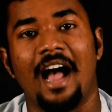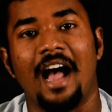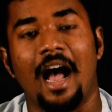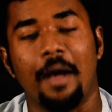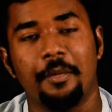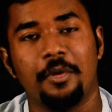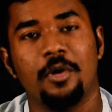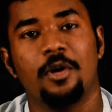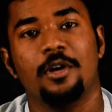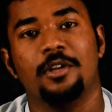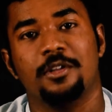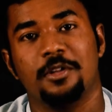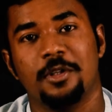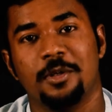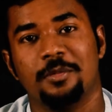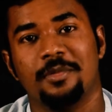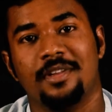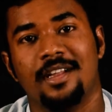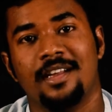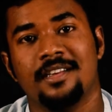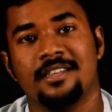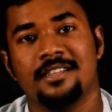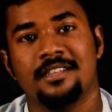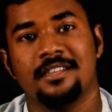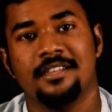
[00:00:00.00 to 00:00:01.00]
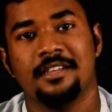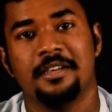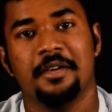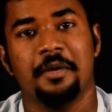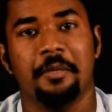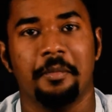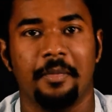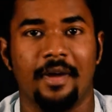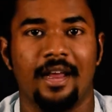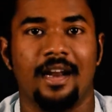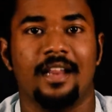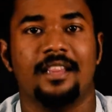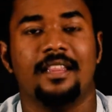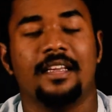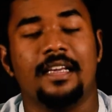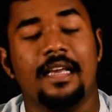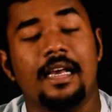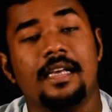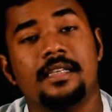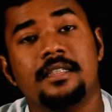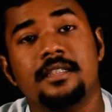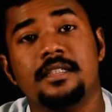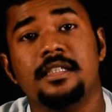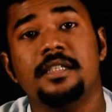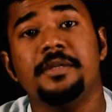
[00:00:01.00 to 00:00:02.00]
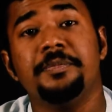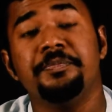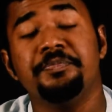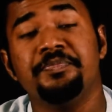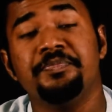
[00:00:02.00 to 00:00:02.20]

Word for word: আমি অরিন্দম দাস বেলা থেকে আসছি